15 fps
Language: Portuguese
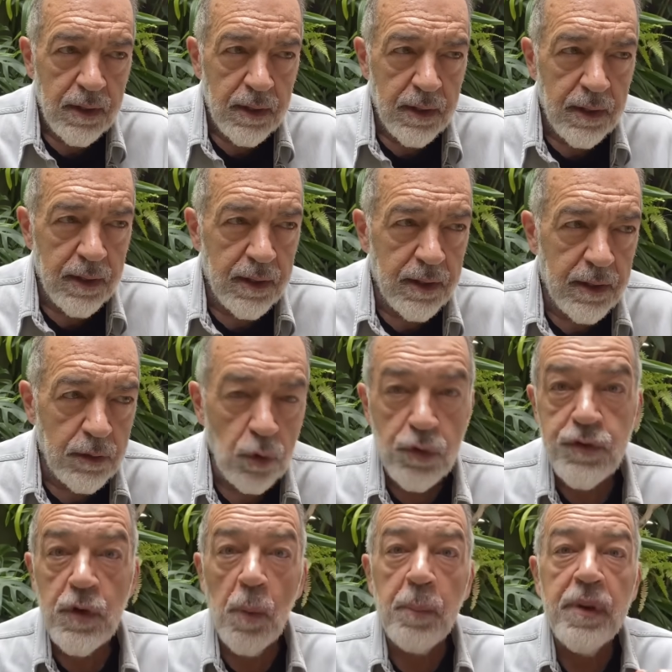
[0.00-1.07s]
é, no
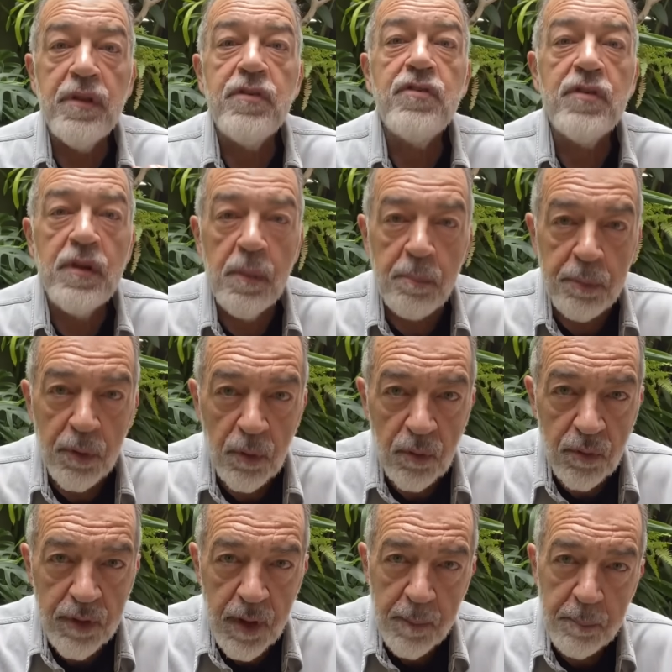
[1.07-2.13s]
seu
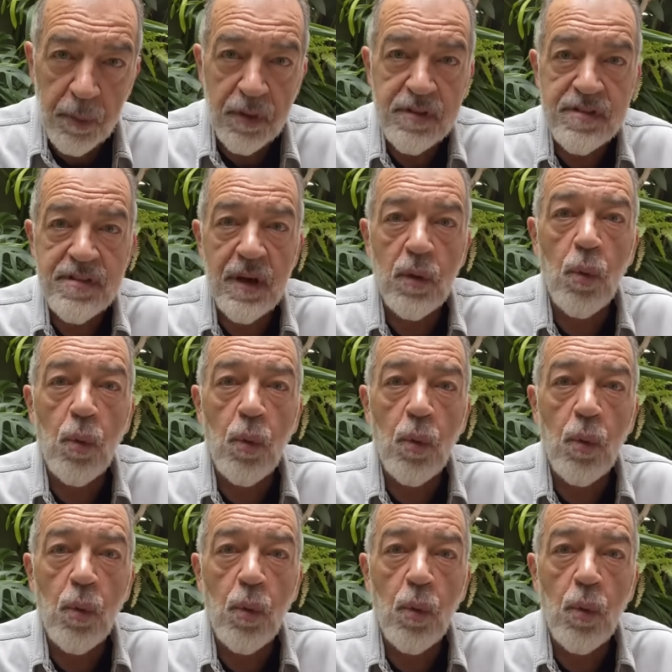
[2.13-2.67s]
princípio. Né? Pode ser